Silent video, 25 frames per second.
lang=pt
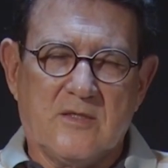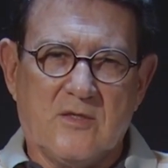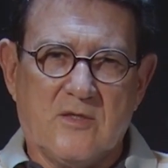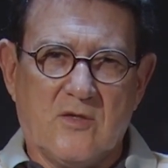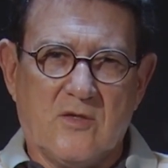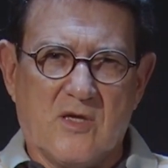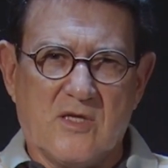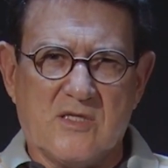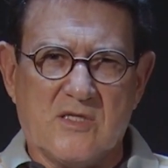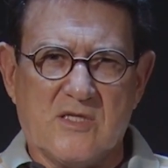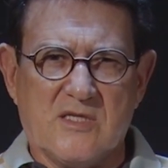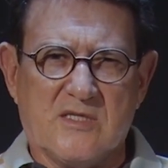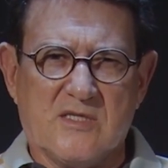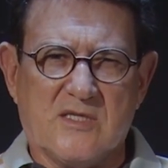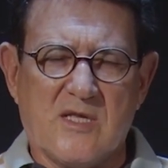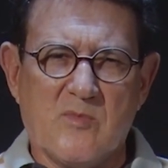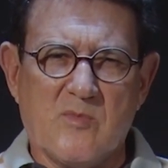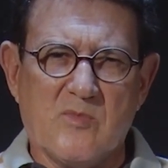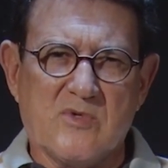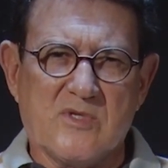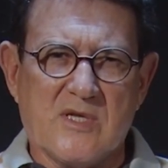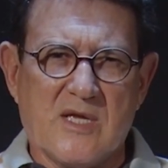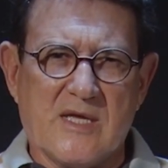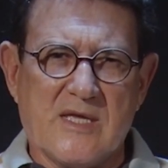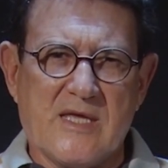Nós
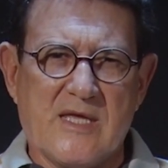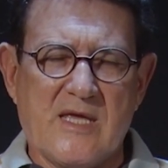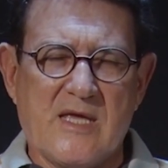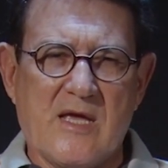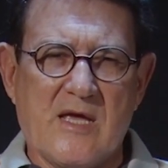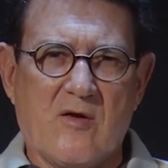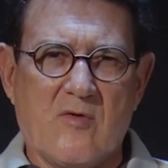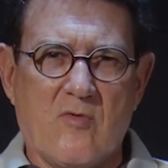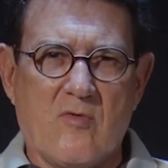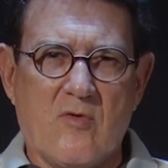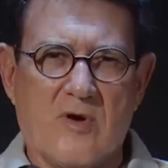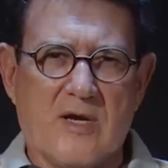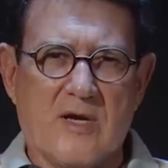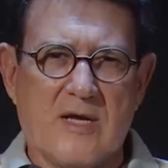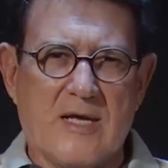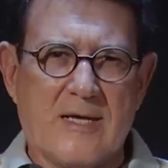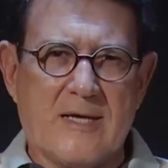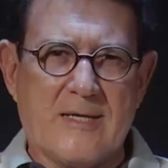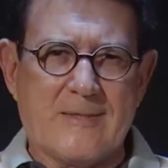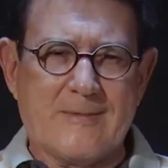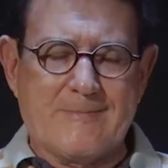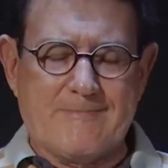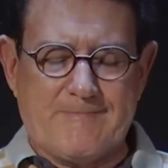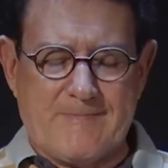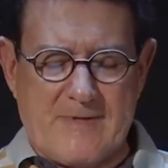estamos aqui
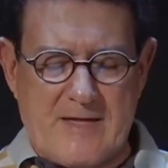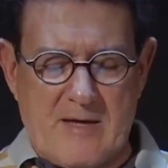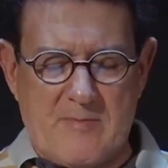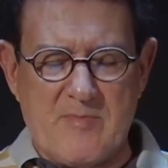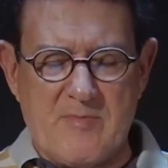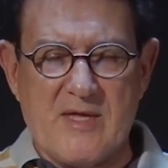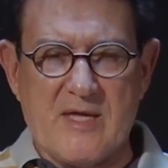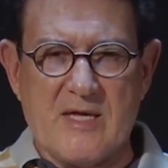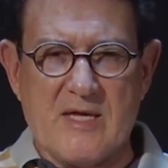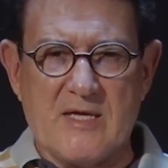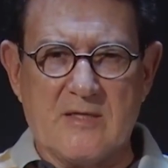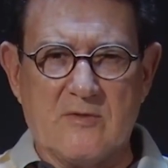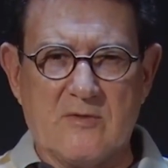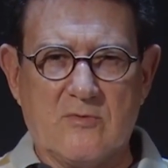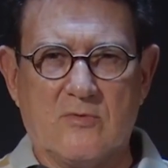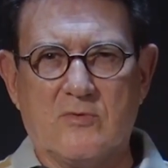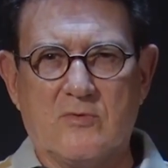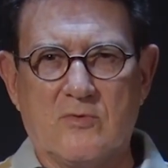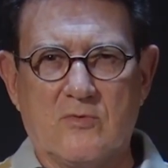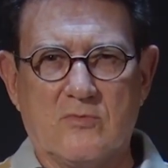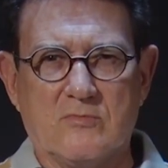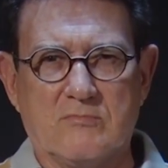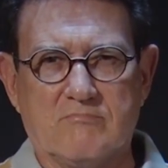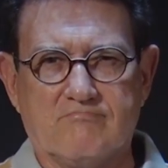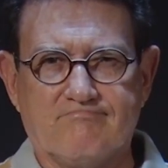agora caminhando
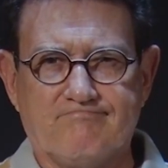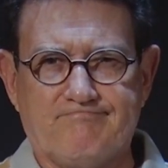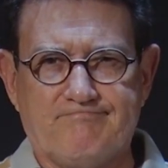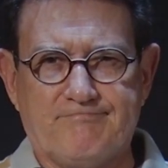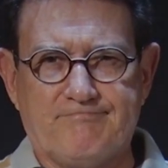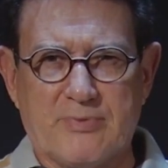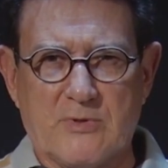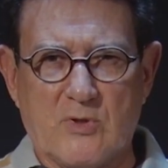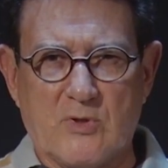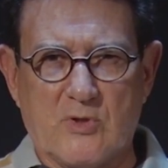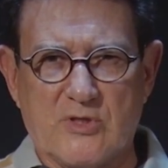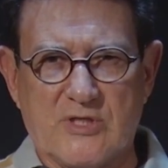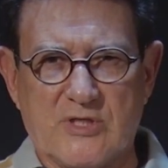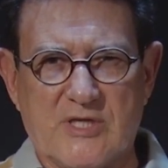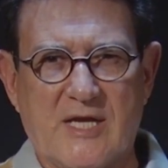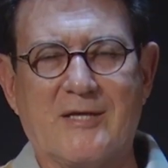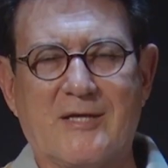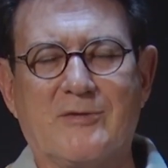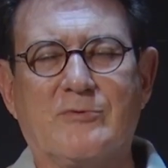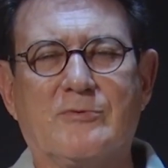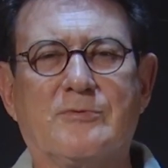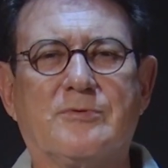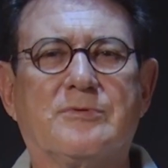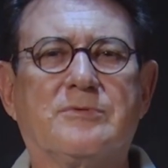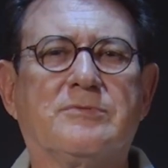num
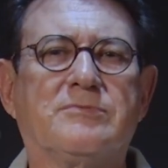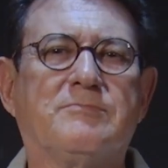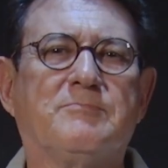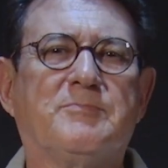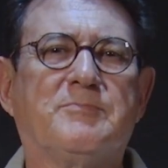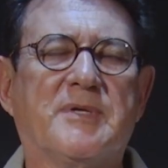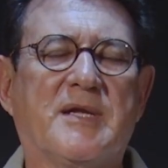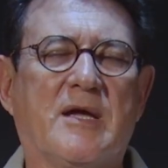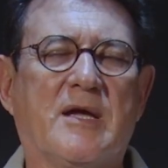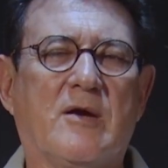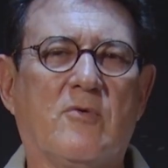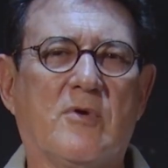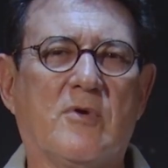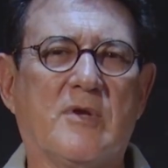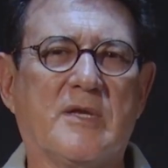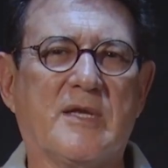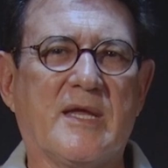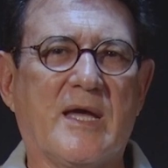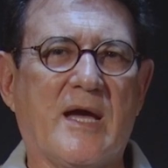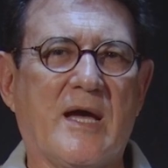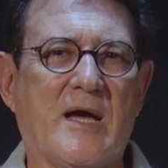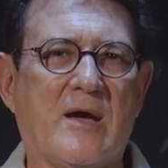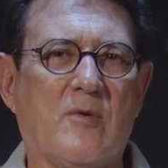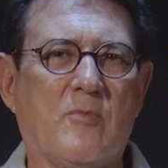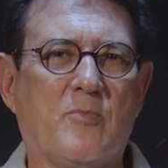projeto para
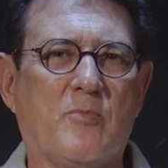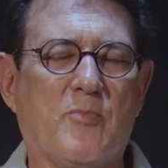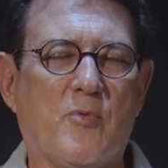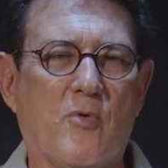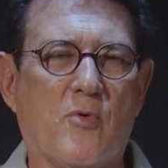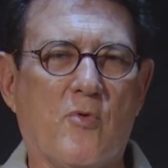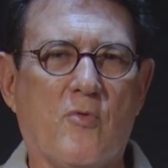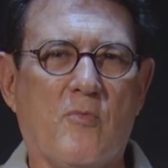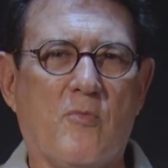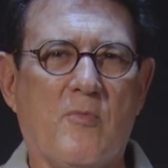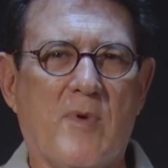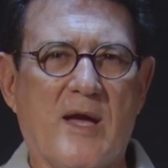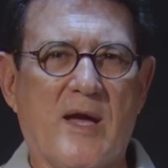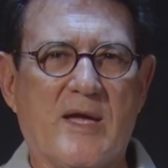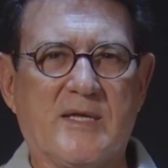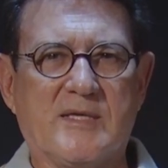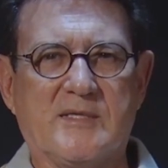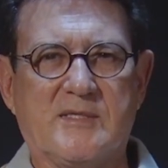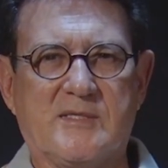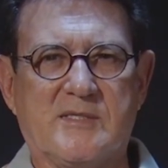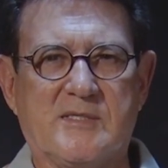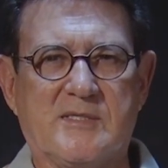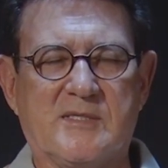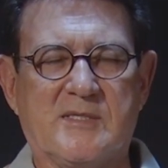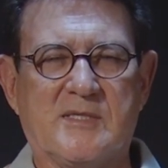olhar um pouco
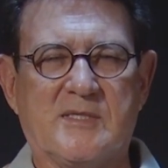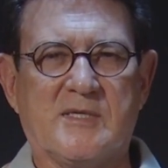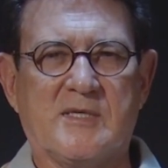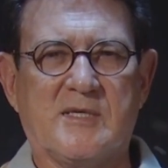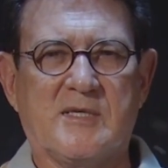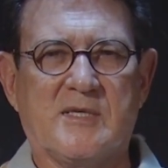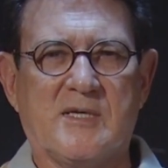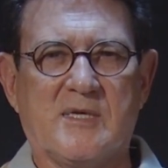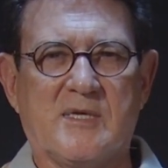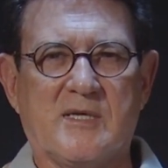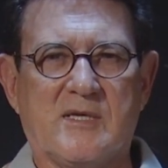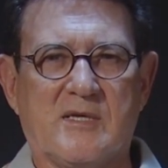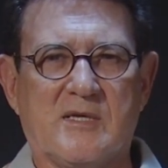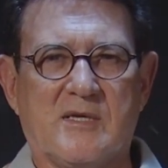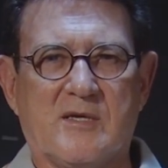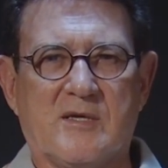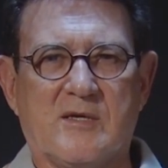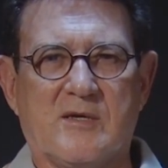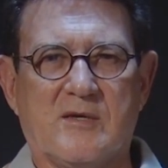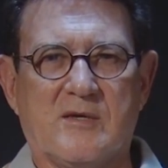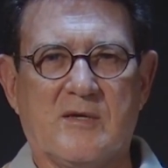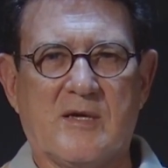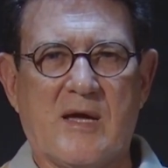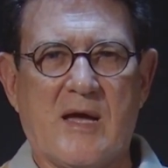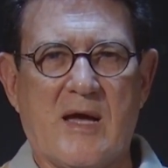mais
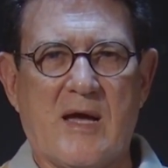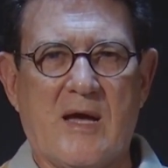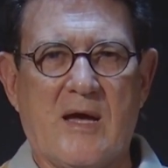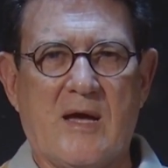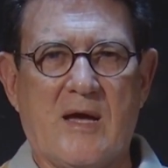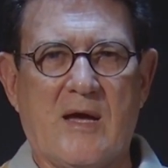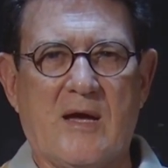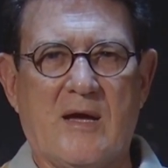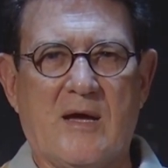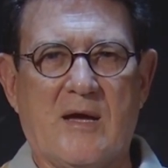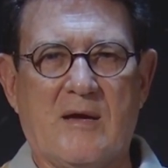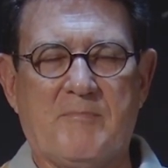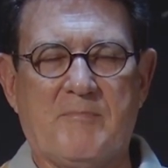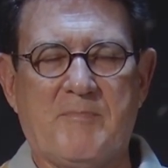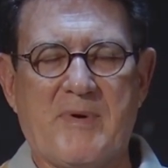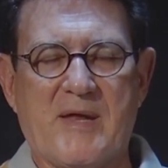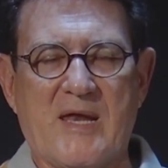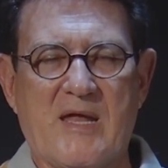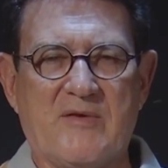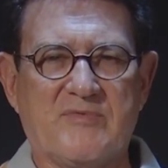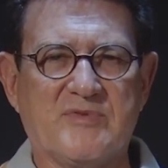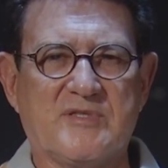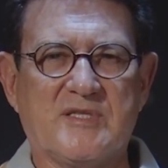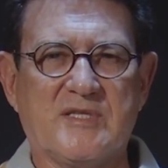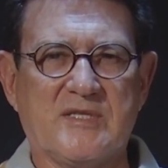a
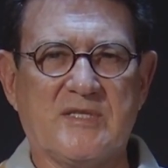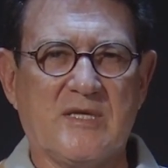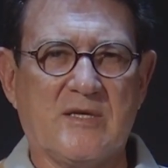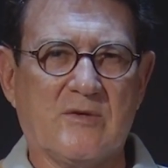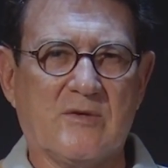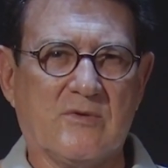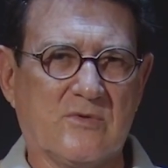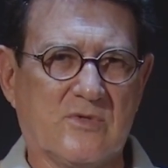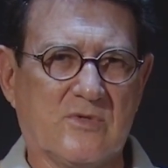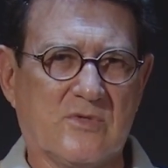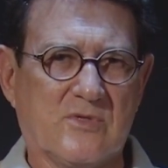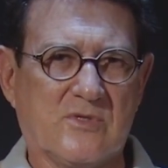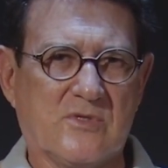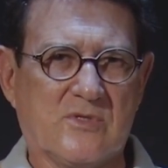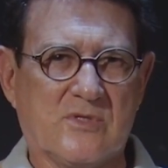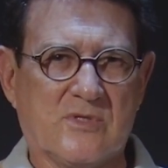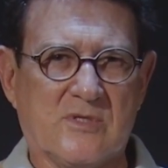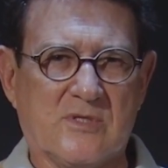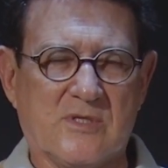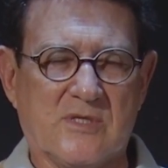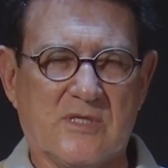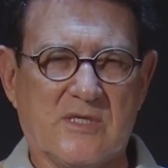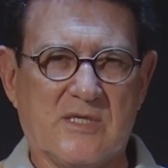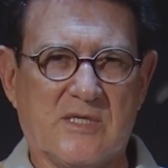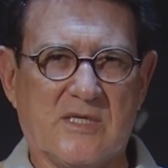palavra de
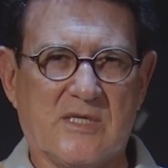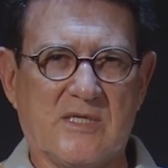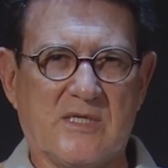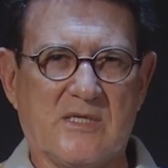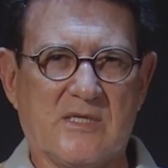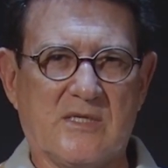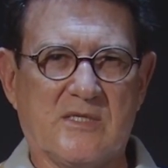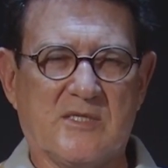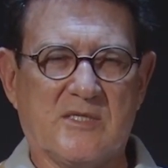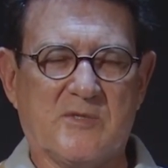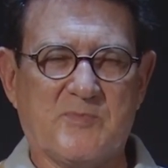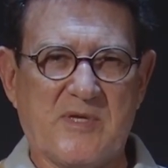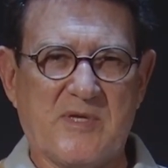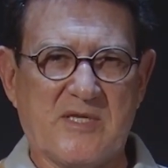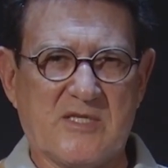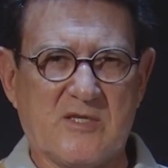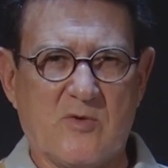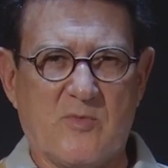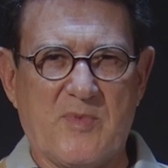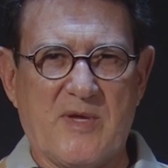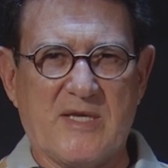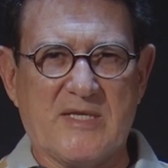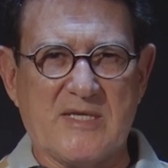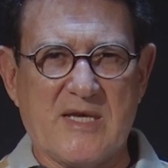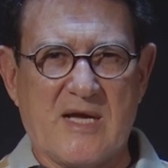Deus e
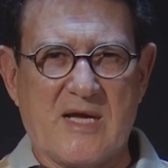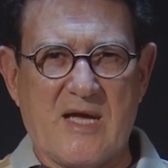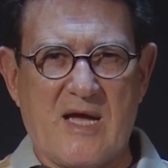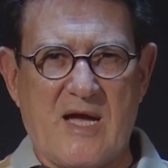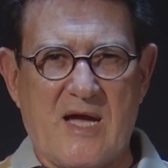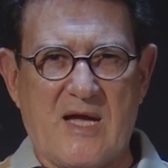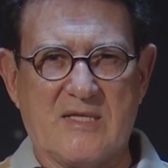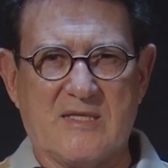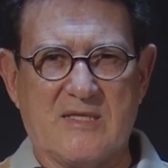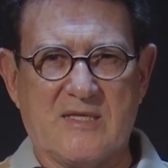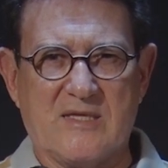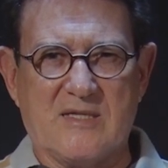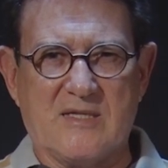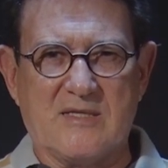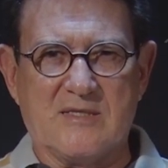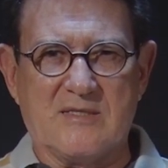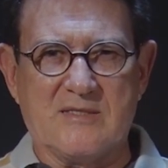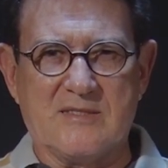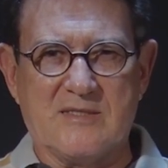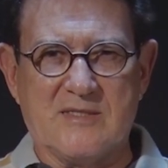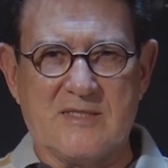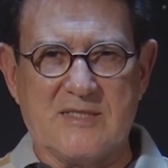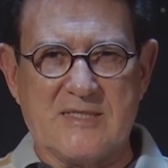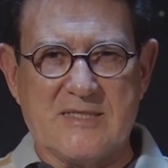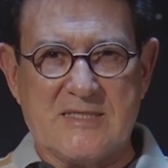especialmente a carta
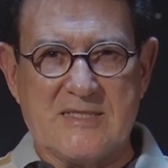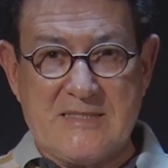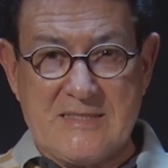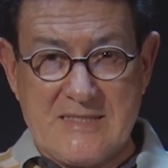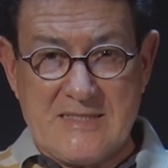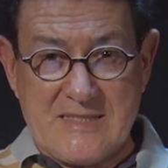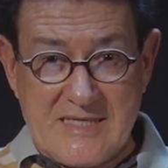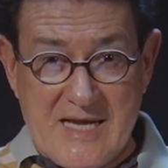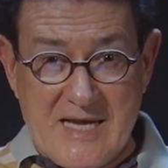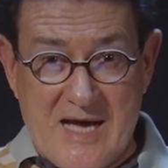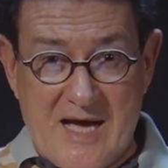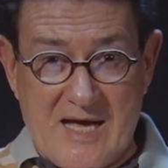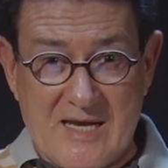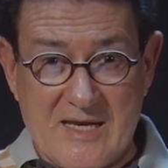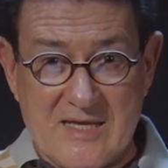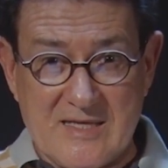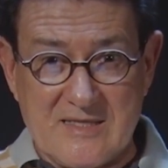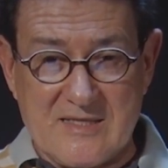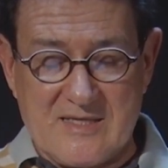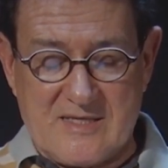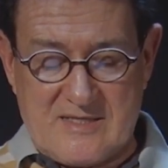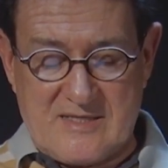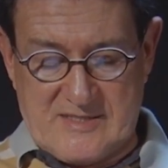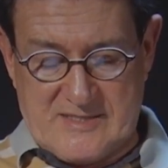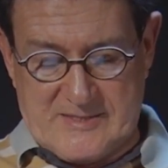de
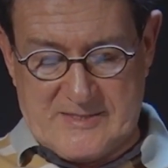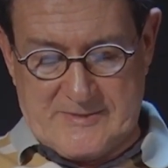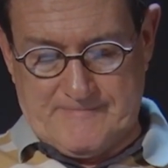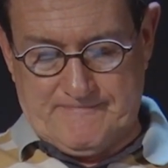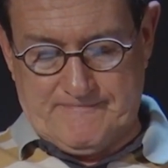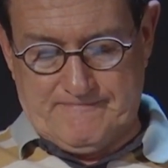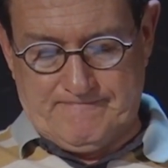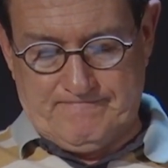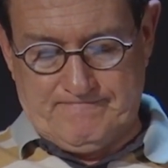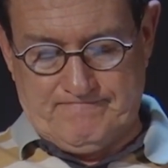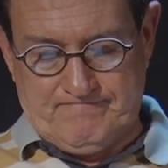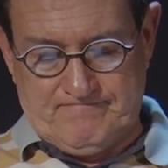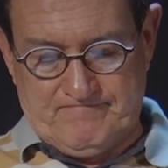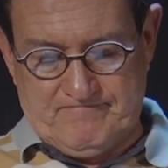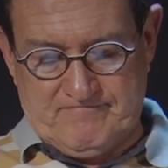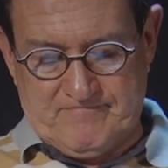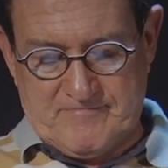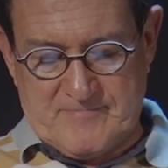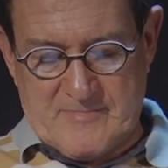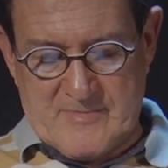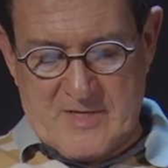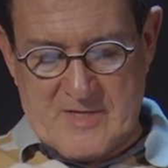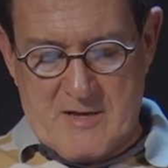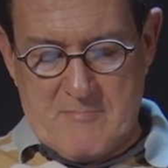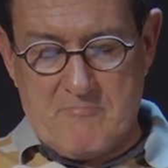Gálatas.
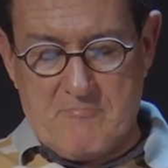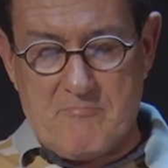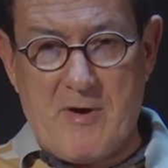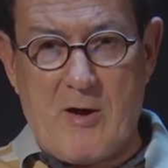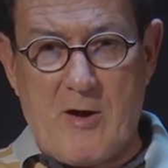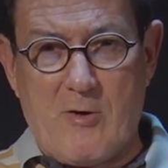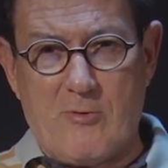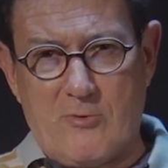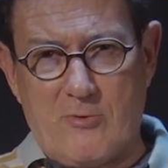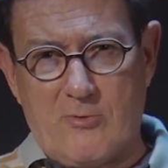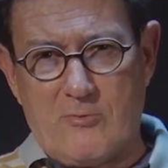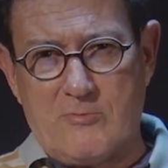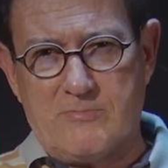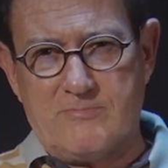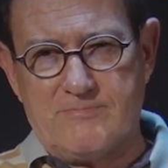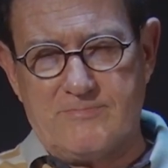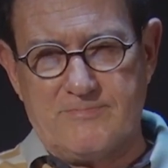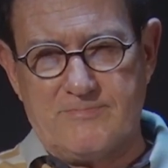Paulo,